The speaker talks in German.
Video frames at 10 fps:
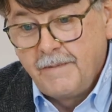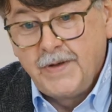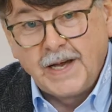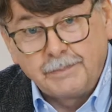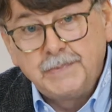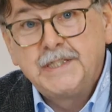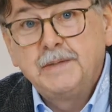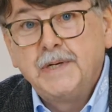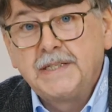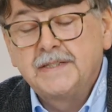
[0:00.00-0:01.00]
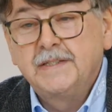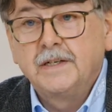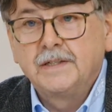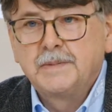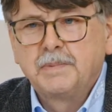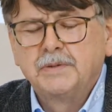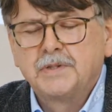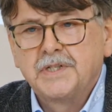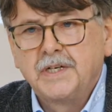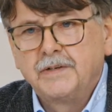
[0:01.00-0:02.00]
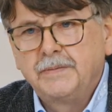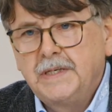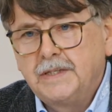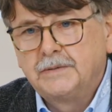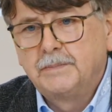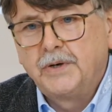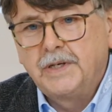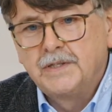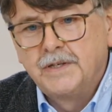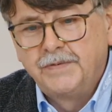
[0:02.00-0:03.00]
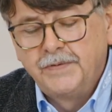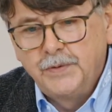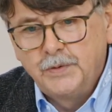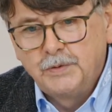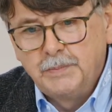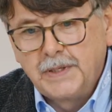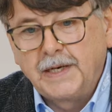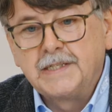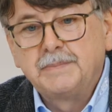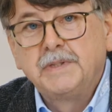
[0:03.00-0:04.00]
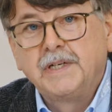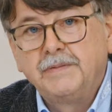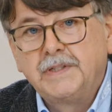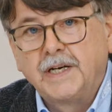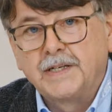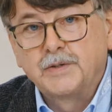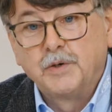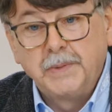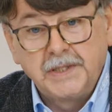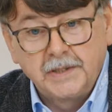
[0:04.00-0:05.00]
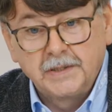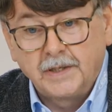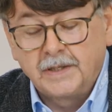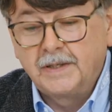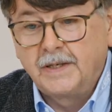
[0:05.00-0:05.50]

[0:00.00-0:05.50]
Wir haben dies im letzten Jahr, das Produkt steht auch wiederum heuer zur Verfügung, bereits mit Revitrex Comet getan,